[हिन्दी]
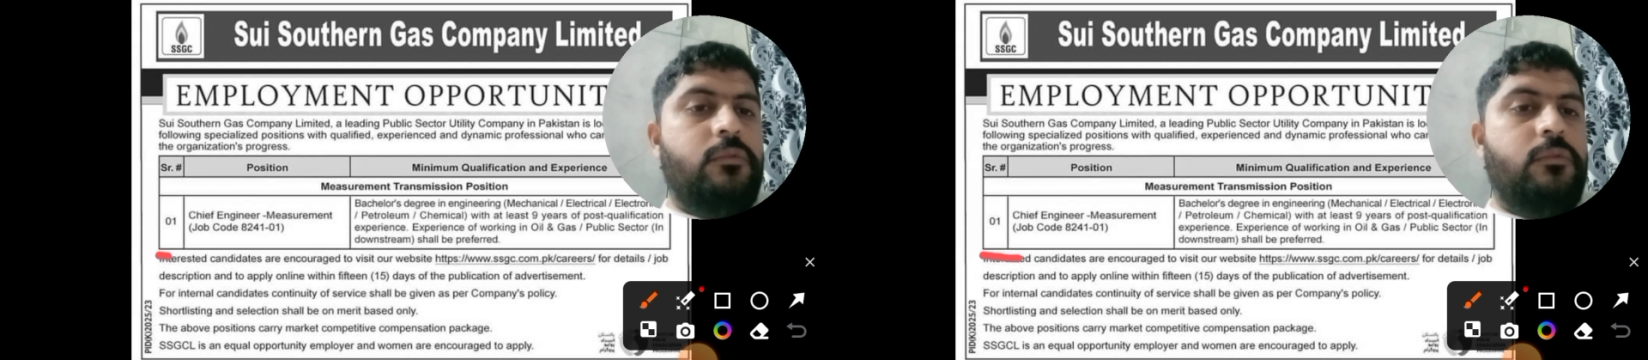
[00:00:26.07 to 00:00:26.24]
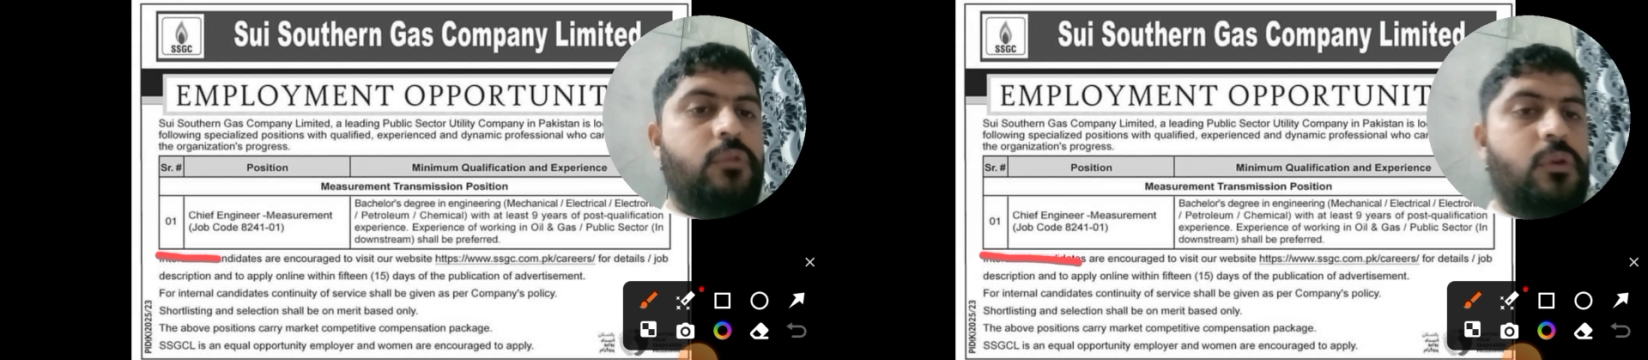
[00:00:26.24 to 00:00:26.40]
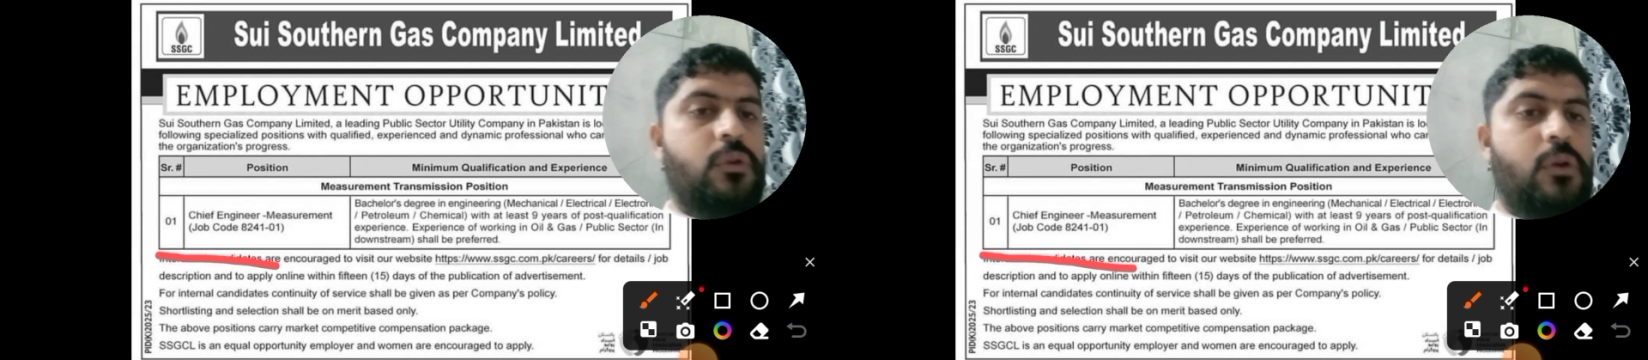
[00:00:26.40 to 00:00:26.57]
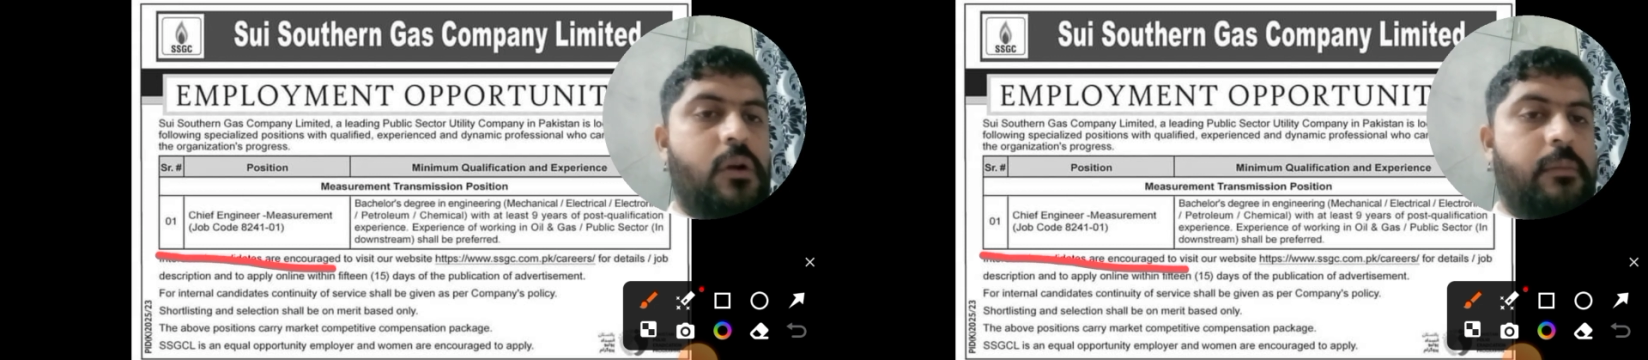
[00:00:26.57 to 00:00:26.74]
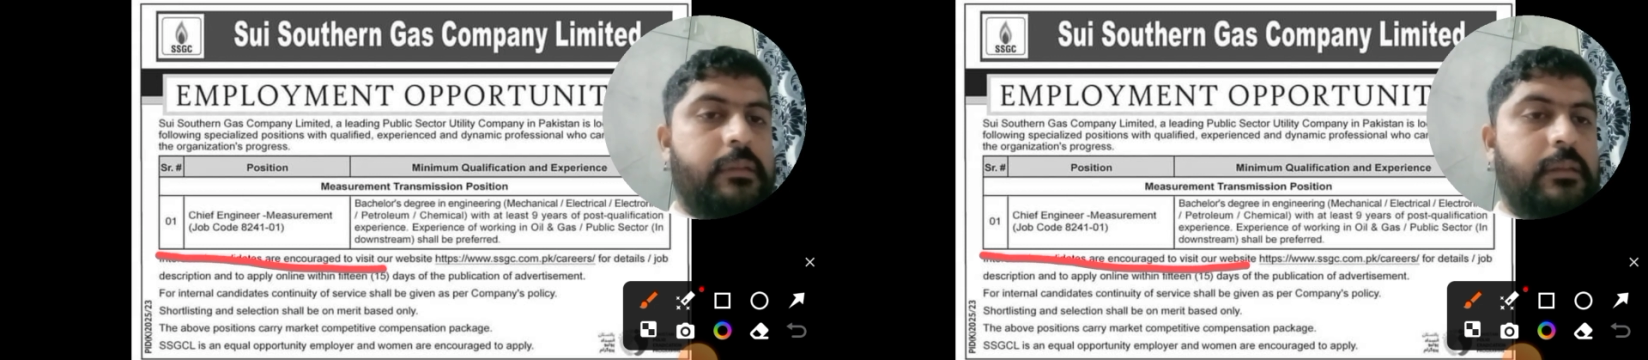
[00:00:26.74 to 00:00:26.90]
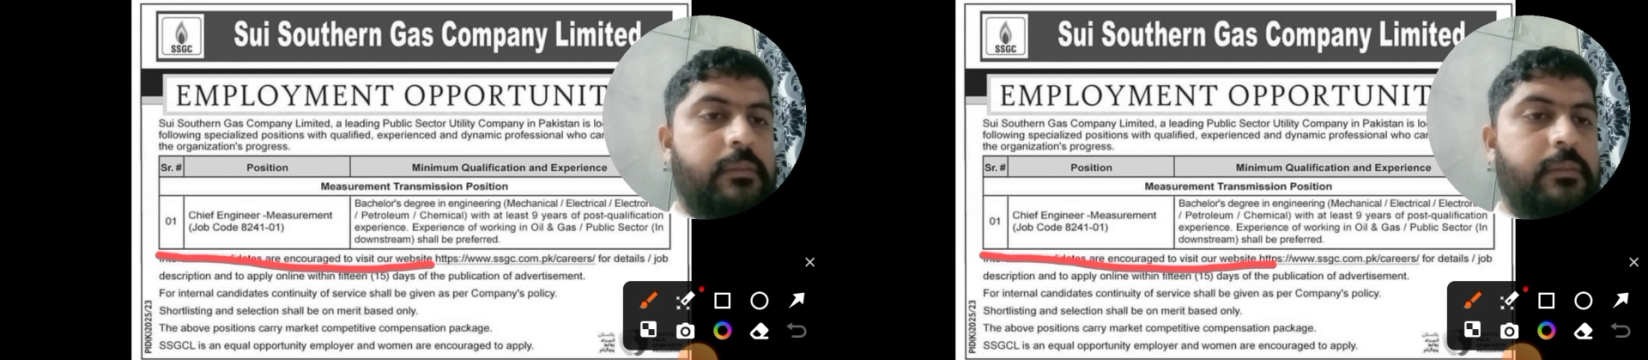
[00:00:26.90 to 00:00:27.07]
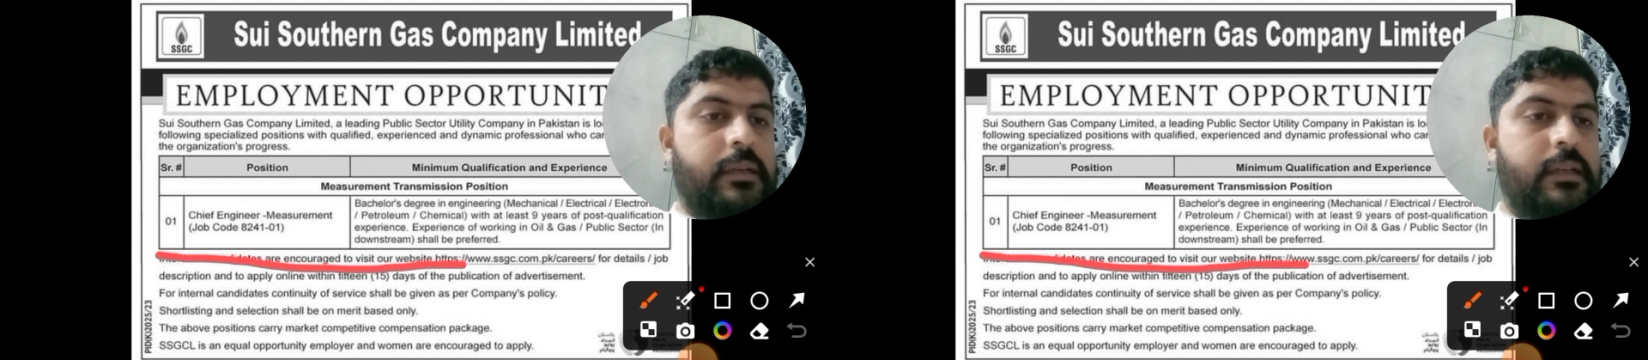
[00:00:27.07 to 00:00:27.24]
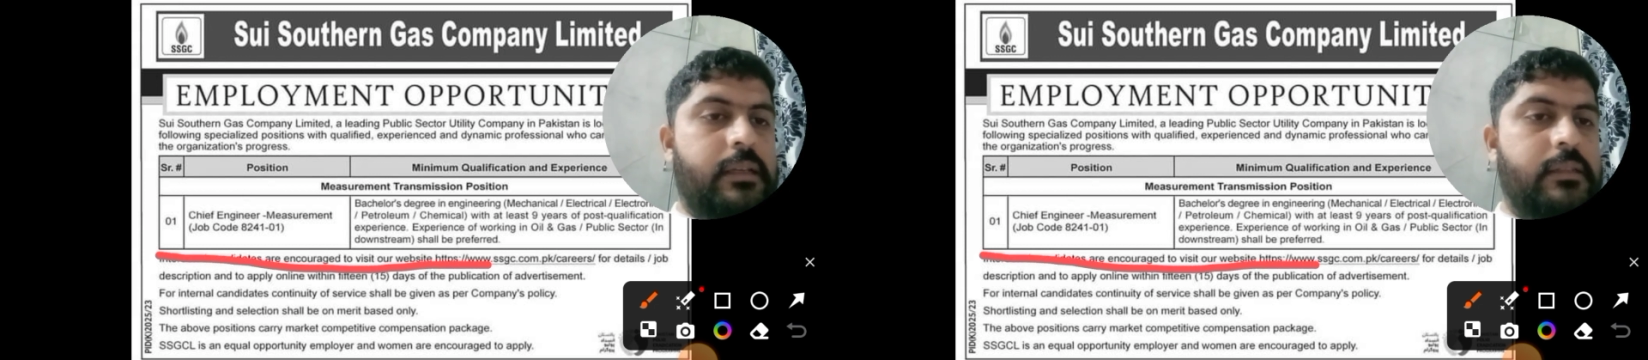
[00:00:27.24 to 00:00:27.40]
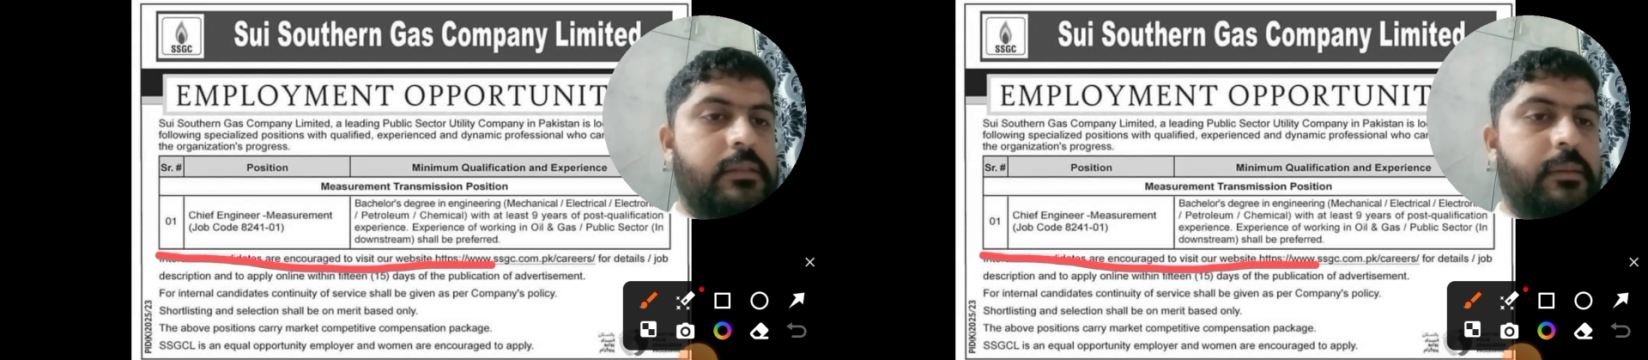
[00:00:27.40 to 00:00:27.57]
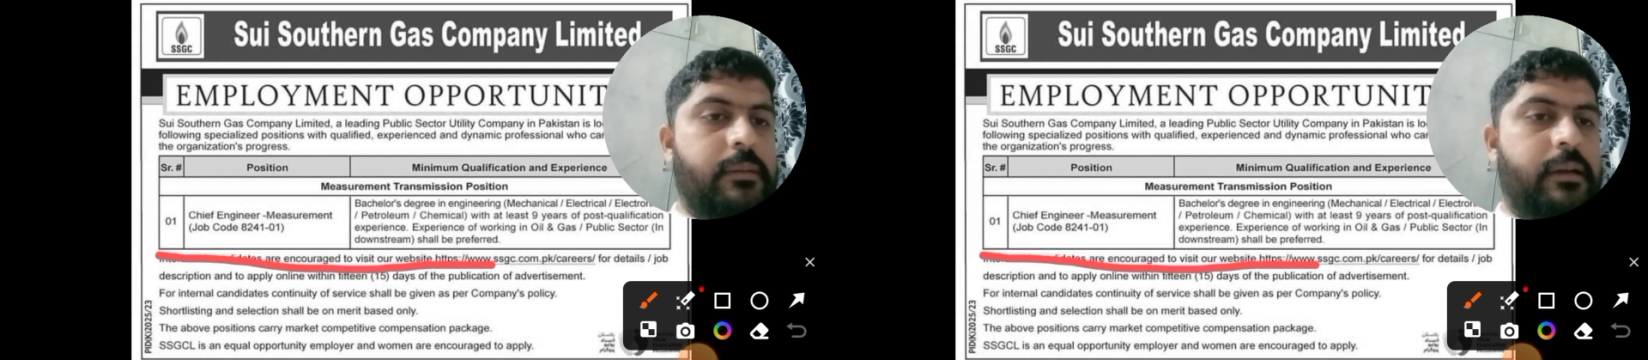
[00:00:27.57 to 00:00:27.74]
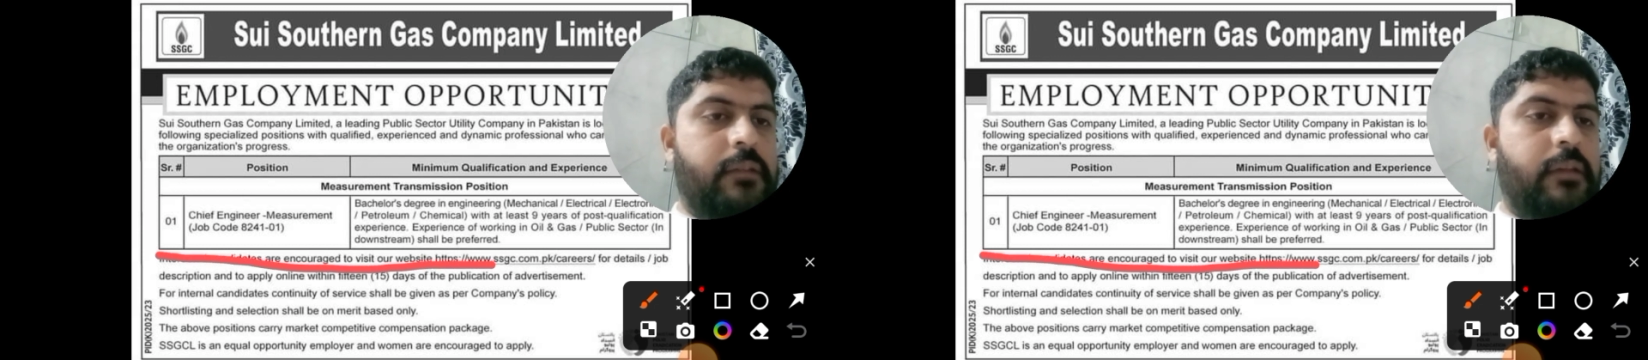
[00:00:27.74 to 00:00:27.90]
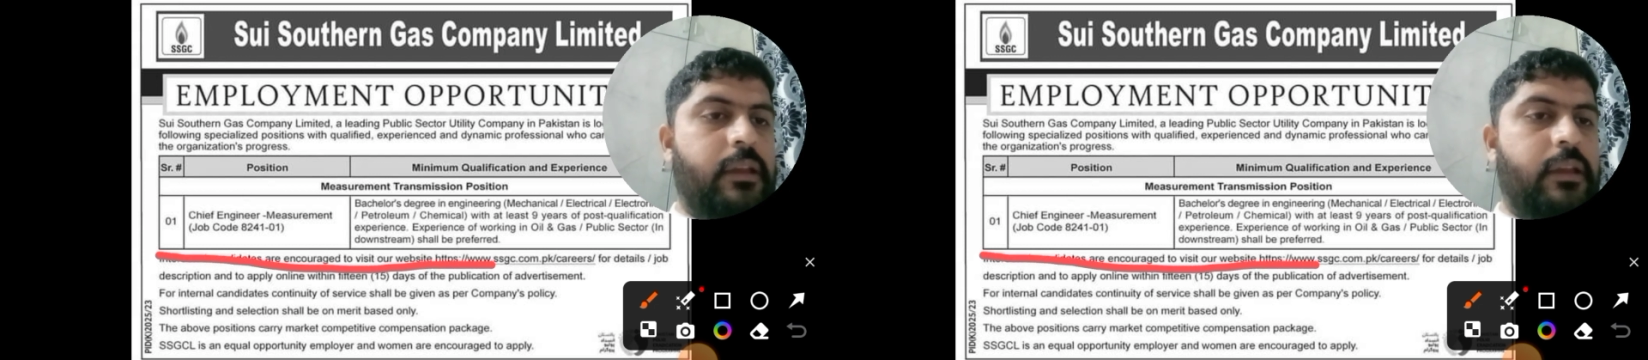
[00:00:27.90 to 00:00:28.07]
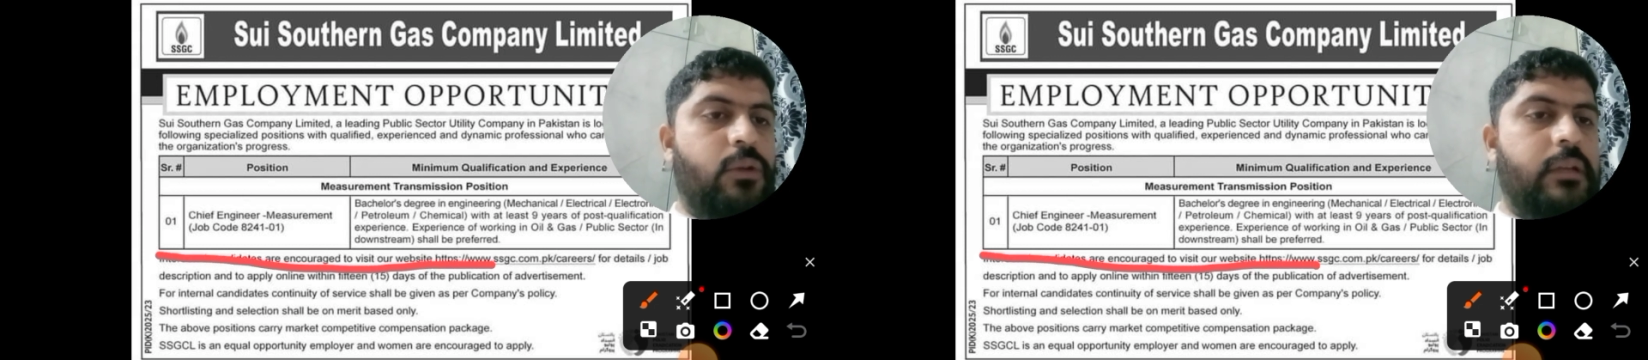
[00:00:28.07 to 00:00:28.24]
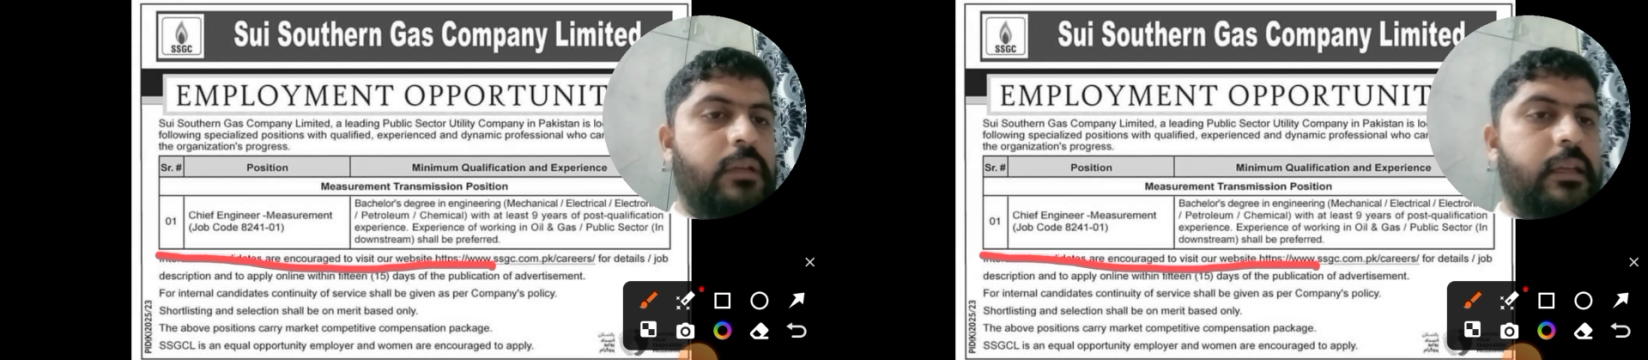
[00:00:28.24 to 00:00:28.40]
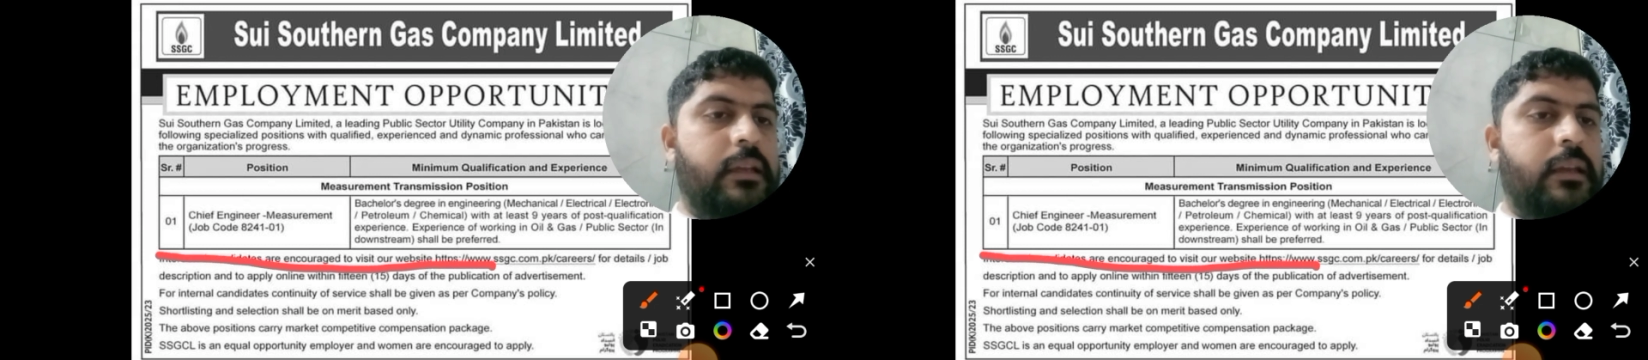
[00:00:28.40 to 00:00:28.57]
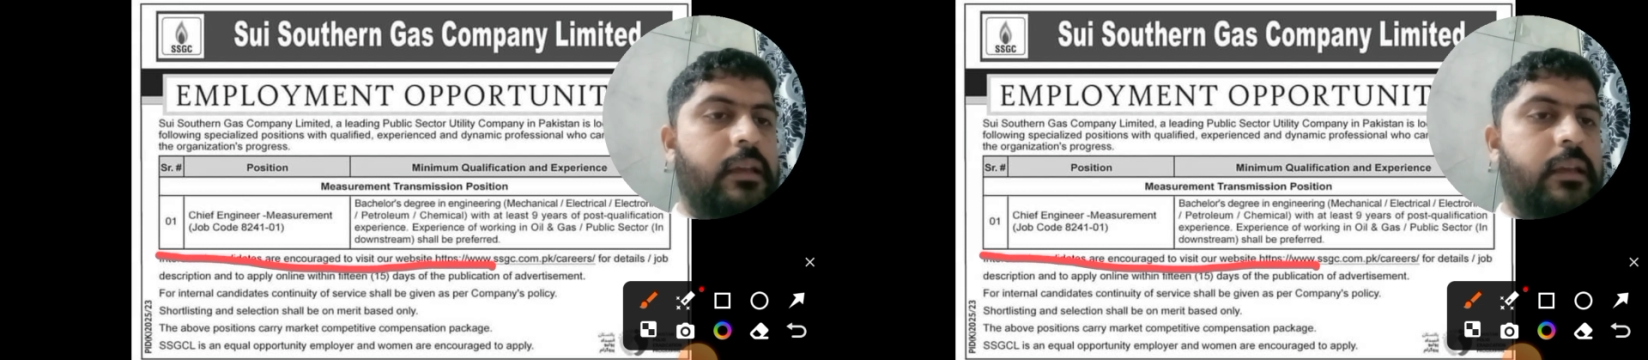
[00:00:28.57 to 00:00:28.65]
वो मतलब के जमा करवाएंगे ऑनलाइन